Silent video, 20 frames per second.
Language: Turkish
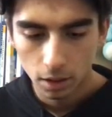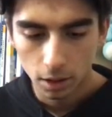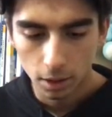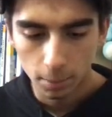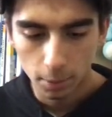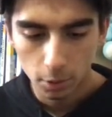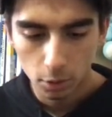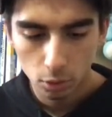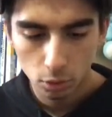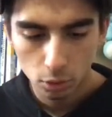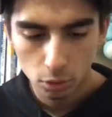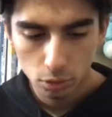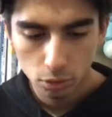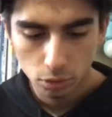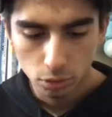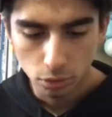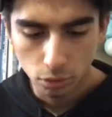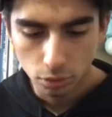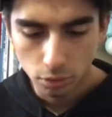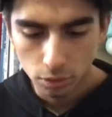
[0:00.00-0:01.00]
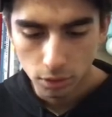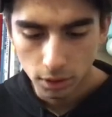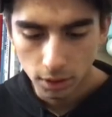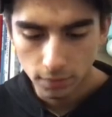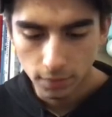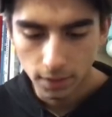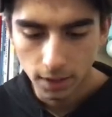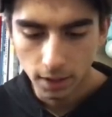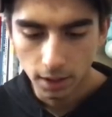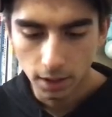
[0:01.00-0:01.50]
Ama olsun ne
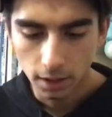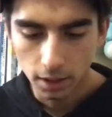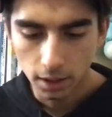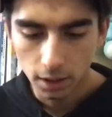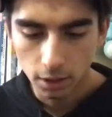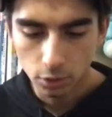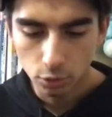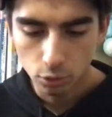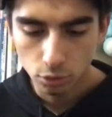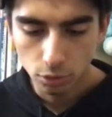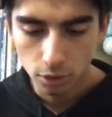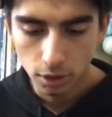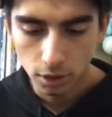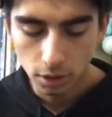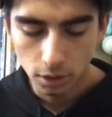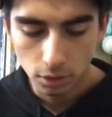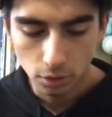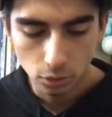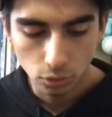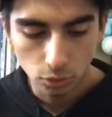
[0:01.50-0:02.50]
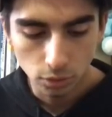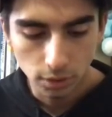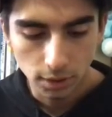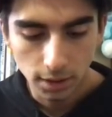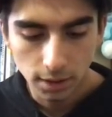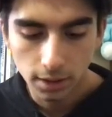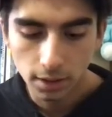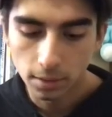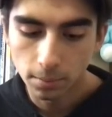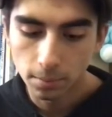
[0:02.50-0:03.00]
fark eder. Şuradan da şunu
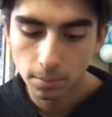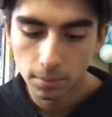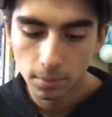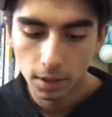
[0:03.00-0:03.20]
salalım.